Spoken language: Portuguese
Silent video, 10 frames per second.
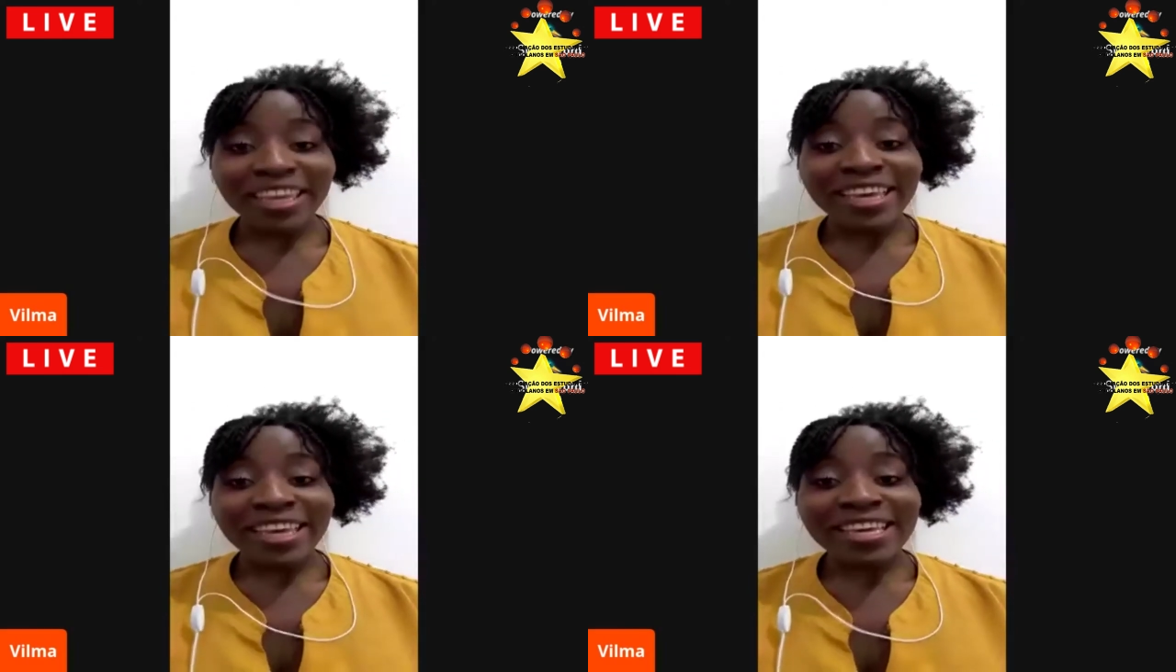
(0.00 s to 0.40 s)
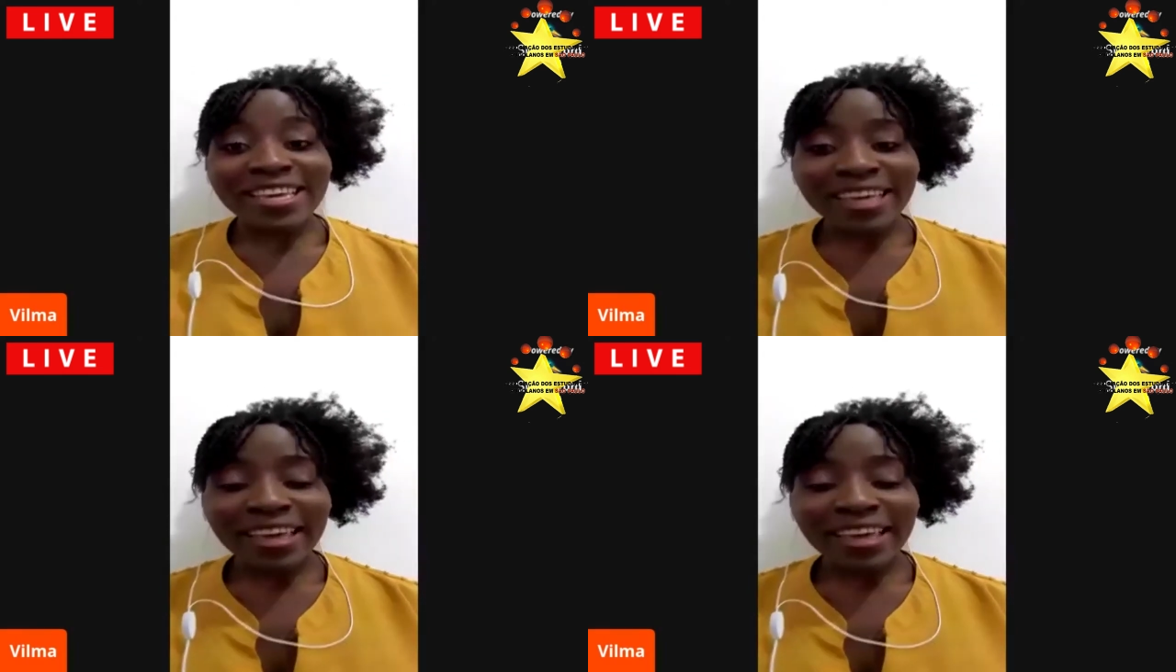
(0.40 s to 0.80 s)
E
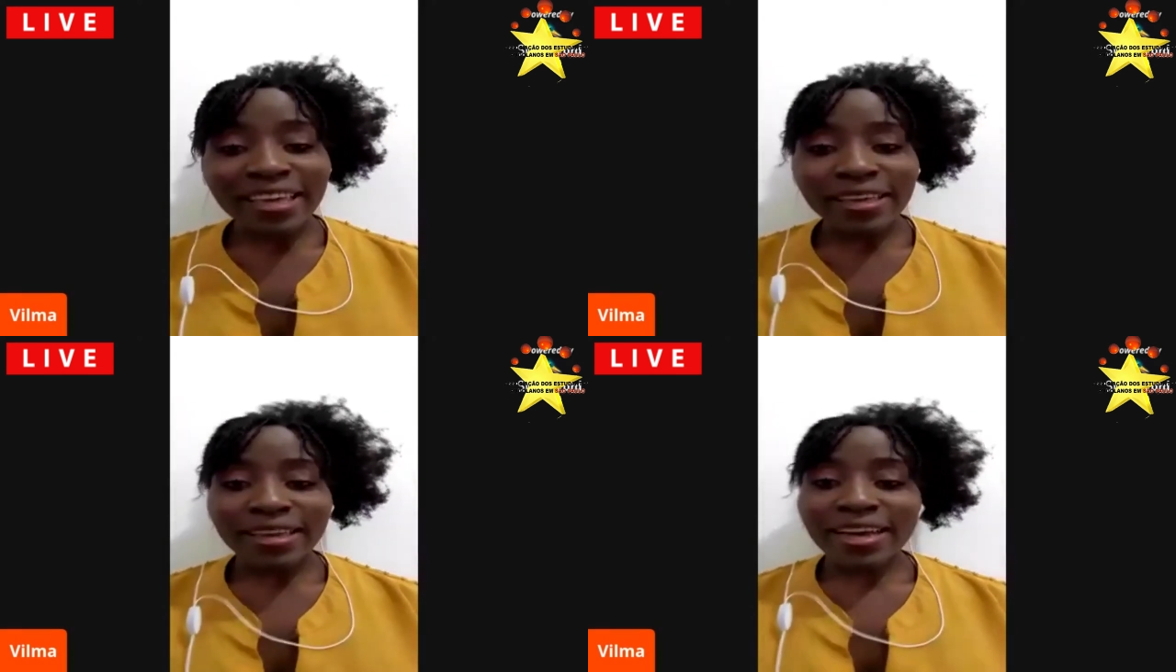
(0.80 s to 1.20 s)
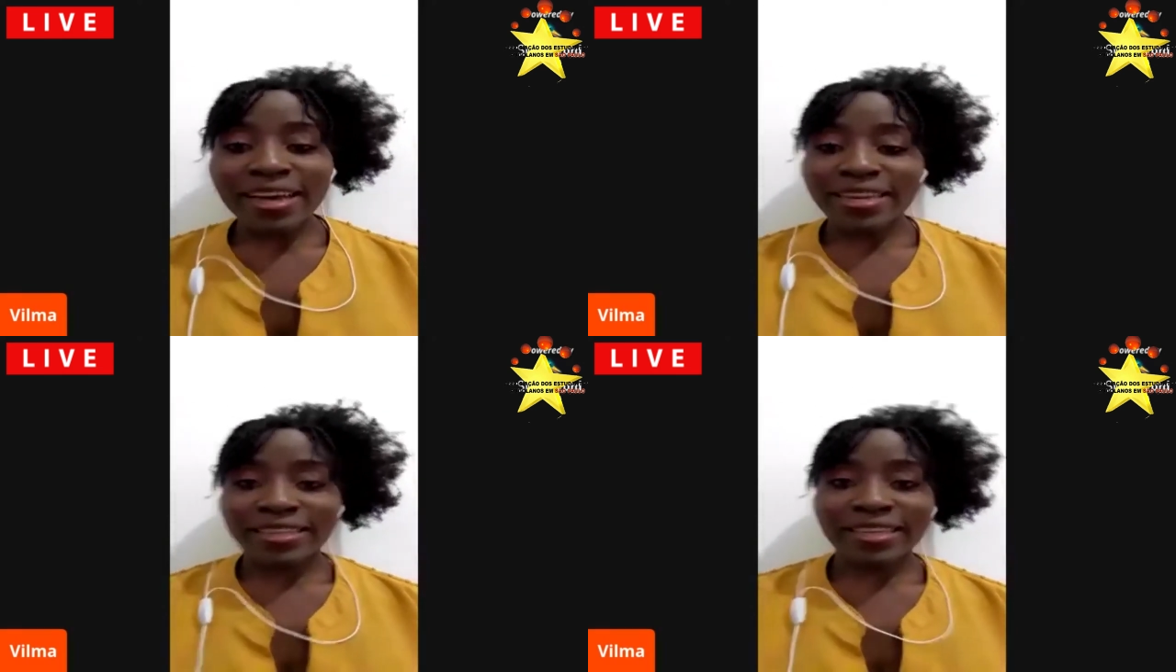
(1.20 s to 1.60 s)
quem irá
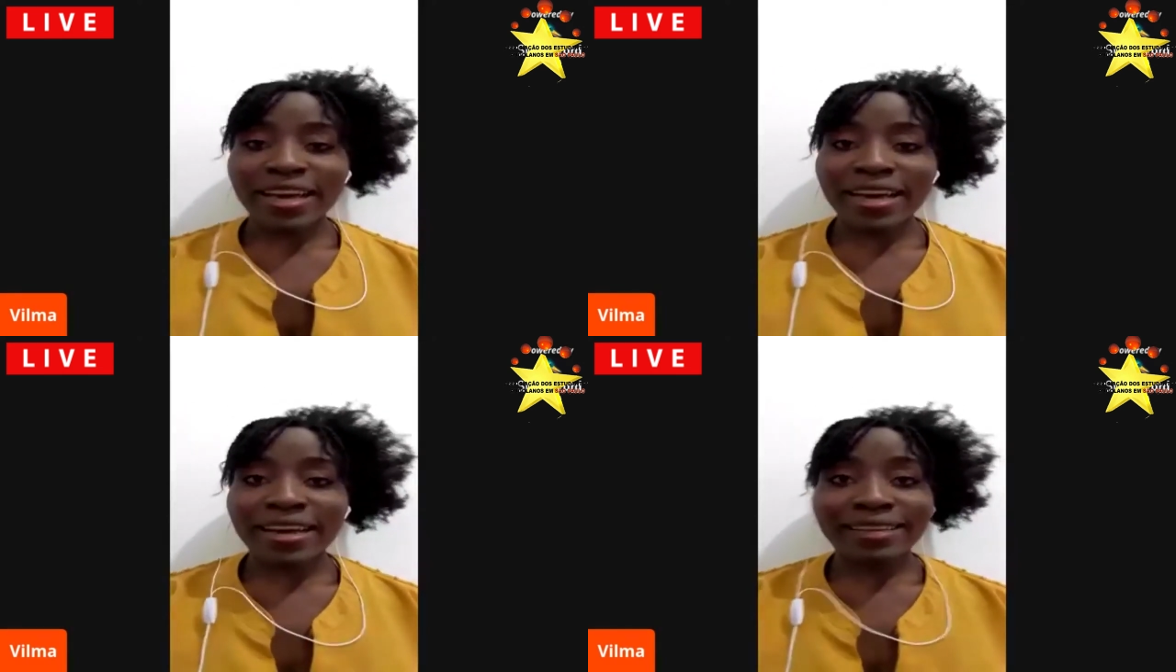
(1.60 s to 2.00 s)
iniciar a